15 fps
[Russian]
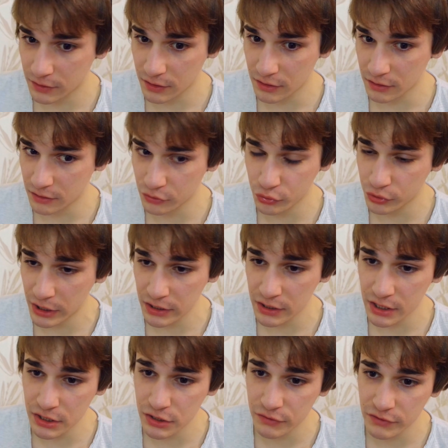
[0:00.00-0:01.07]
А ты никуда
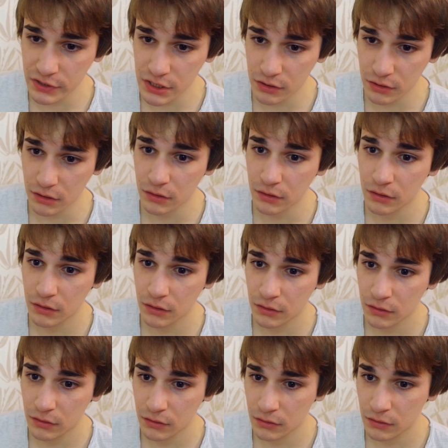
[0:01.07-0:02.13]
не едешь весной?
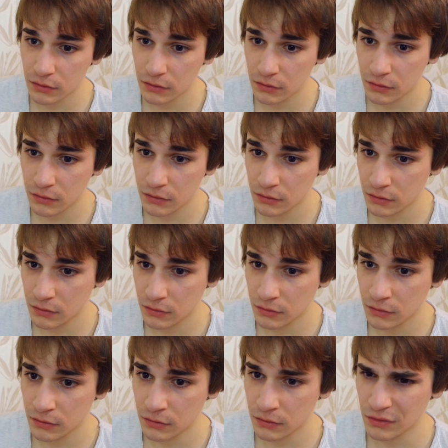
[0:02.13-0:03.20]
Еду. В
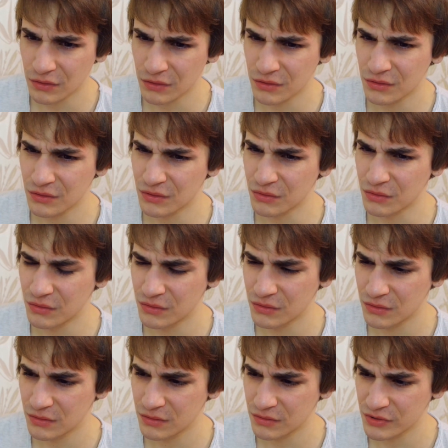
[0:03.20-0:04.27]
армию. Оу,
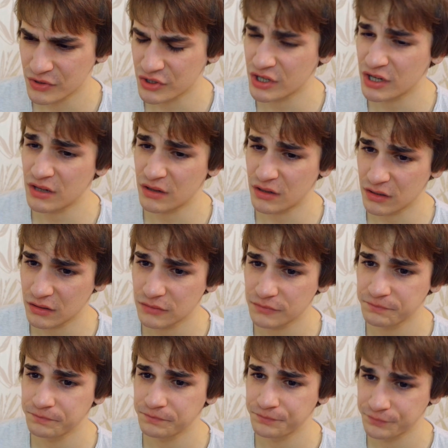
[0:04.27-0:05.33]
жалко.
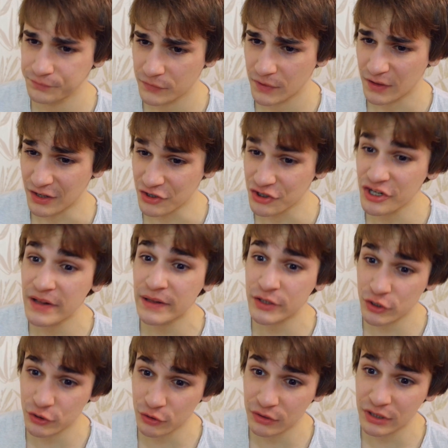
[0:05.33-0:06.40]

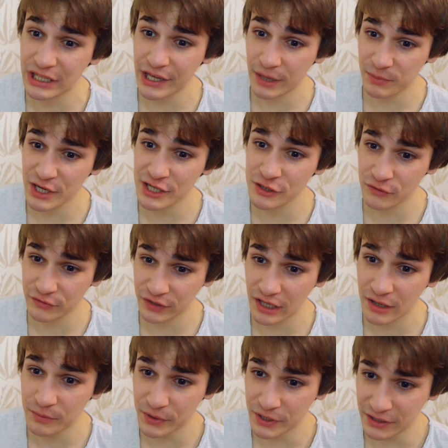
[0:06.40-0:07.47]
Жалко, что ты не
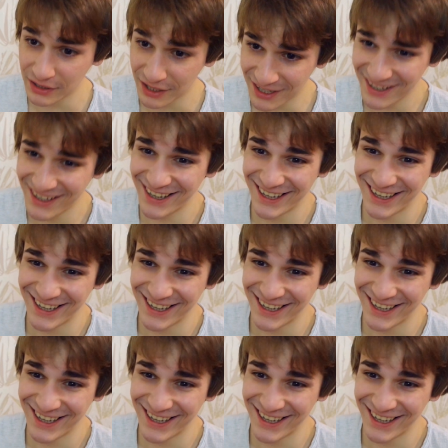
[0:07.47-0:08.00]
образованное быдло.